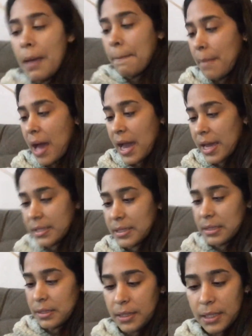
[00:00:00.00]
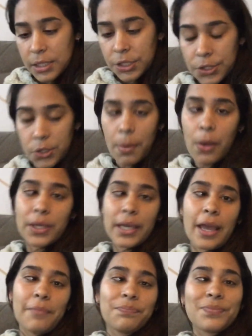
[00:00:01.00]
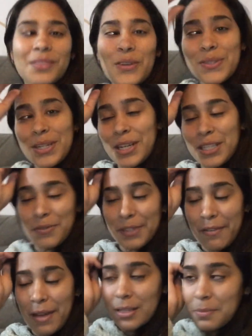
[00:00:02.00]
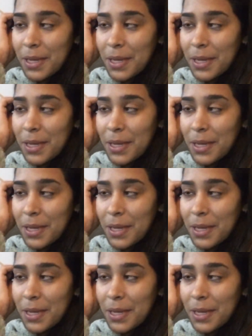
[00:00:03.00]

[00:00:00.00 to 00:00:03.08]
Mas assim que a gente souber o que é, com certeza eu vou dar vários